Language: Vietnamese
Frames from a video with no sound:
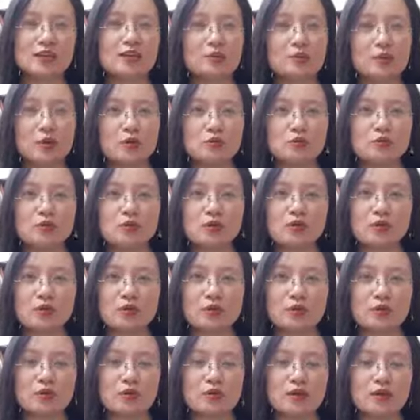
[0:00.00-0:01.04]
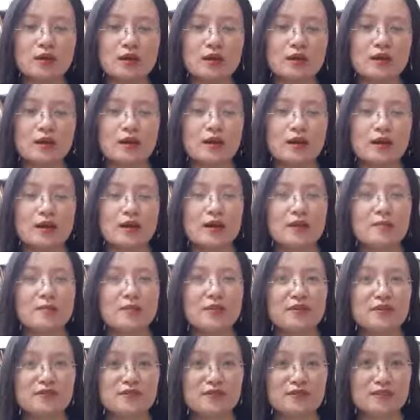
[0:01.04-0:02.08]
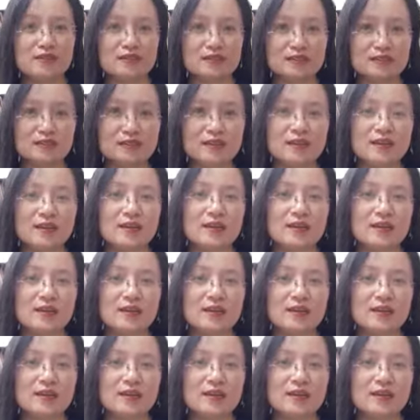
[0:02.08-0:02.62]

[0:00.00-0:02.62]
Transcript: emotional à, ambivalence